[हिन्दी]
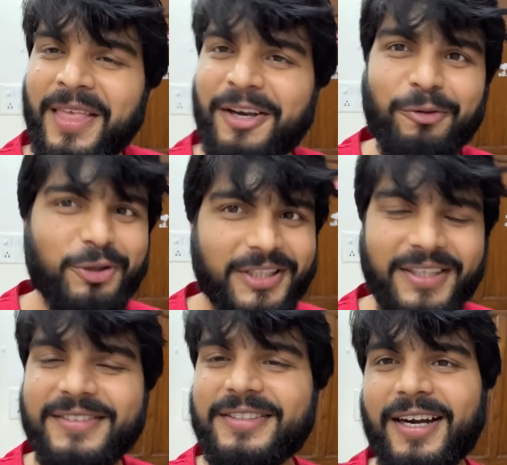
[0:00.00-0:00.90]
वो
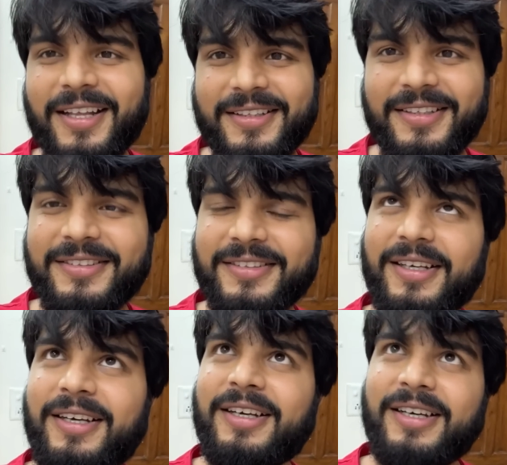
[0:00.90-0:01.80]
तीन साढ़े तीन
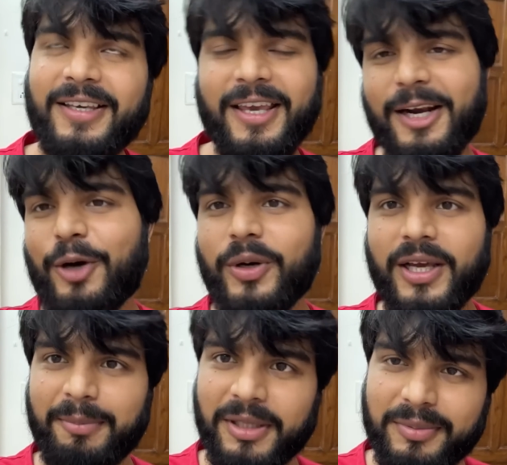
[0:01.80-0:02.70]
आ, के अराउंड का
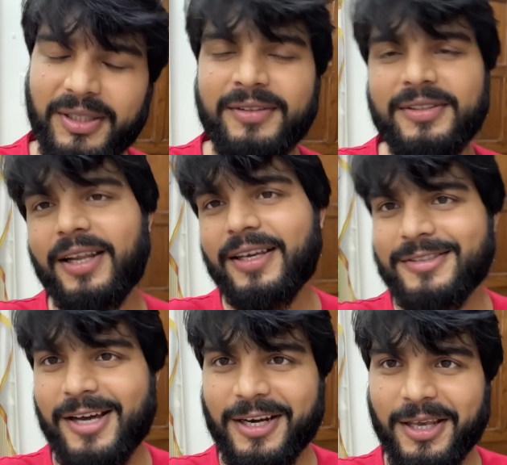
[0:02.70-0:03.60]
मतलब तीन से लेकर
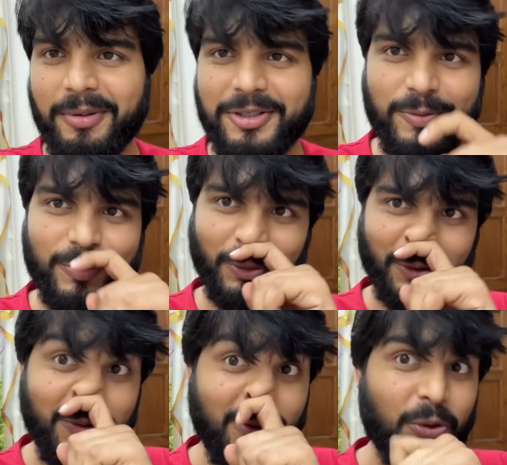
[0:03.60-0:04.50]
चार के बीच में सोता
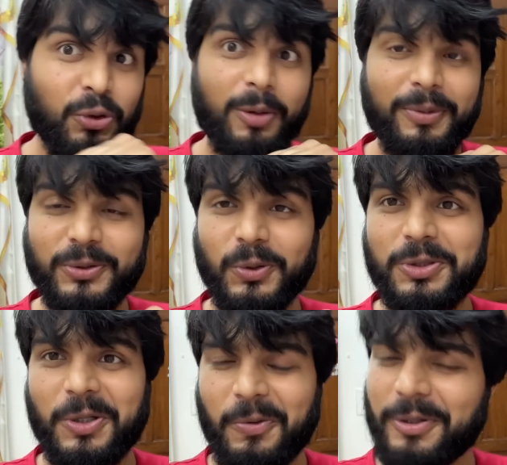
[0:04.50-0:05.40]
हूँ तो मैं सोच
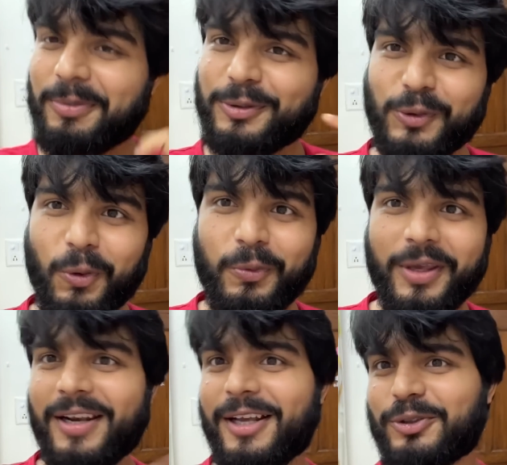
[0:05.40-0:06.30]
रहा हूँ कि मैं सोऊ या
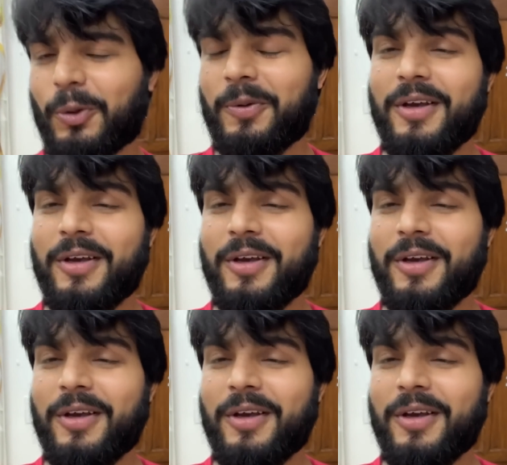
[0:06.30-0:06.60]
ना सोऊ